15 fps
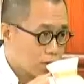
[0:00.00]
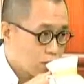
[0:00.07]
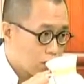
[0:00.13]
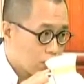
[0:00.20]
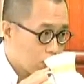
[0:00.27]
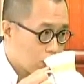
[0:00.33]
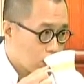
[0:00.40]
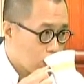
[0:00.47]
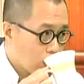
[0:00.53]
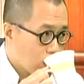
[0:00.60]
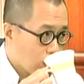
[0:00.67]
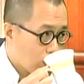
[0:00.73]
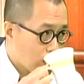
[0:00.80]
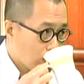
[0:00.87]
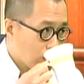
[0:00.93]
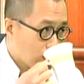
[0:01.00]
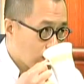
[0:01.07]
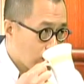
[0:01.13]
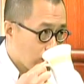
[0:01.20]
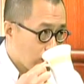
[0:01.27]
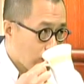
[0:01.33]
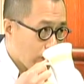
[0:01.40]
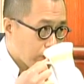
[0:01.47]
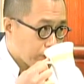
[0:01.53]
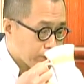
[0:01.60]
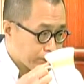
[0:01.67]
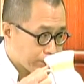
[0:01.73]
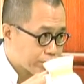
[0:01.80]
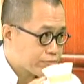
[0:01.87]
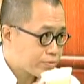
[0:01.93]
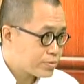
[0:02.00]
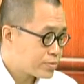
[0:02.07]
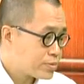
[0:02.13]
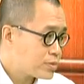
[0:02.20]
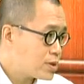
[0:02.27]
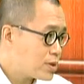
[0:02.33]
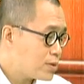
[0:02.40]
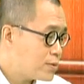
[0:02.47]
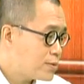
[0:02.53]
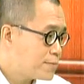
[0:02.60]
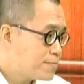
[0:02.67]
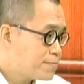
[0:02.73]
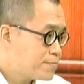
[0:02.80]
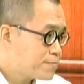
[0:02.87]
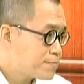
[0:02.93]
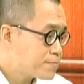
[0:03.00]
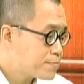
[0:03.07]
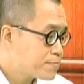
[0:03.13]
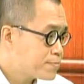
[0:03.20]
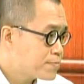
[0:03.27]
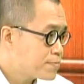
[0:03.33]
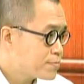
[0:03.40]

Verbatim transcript: 东西，全世界为什么我我我就讲啊，